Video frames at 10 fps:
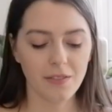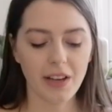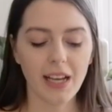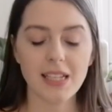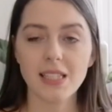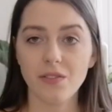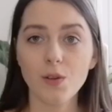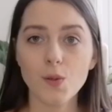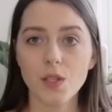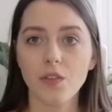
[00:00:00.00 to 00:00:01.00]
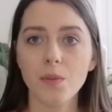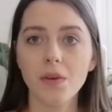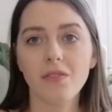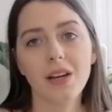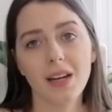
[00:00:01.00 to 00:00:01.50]
wariegację wirusową
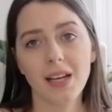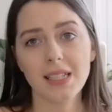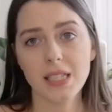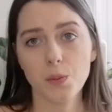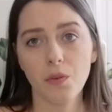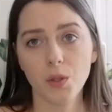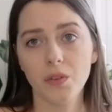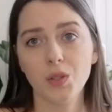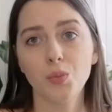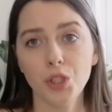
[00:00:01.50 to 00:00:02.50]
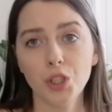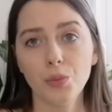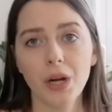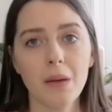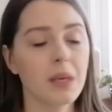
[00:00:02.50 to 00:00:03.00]
i wariegację spowodowaną
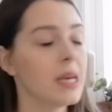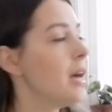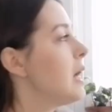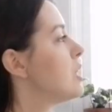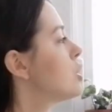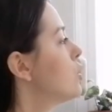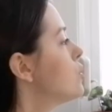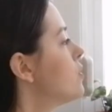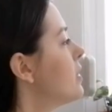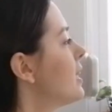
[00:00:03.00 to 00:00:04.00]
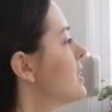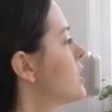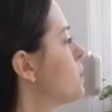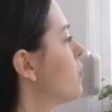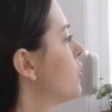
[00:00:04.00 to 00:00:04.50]
niedoborami. Jeżeli chodzi o
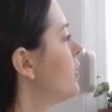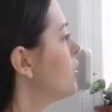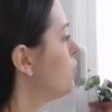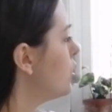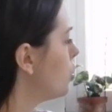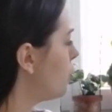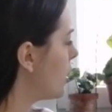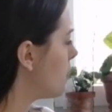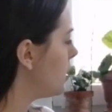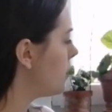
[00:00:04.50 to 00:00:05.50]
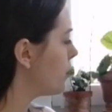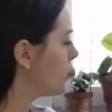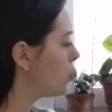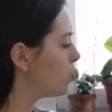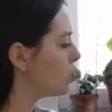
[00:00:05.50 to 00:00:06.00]
wariegację spowodowaną niedoborami,
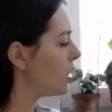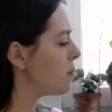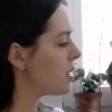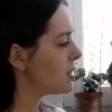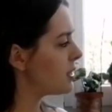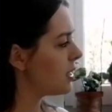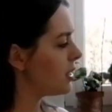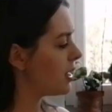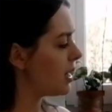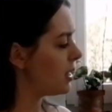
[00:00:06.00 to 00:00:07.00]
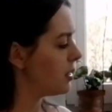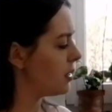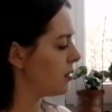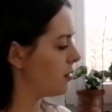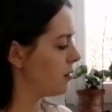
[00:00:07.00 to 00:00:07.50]
to tutaj macie
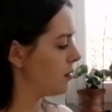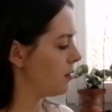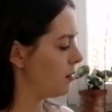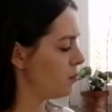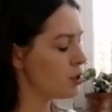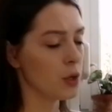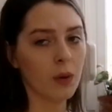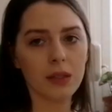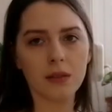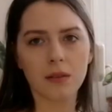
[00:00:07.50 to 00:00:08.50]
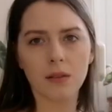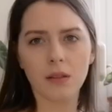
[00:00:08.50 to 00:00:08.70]
idealny przykład.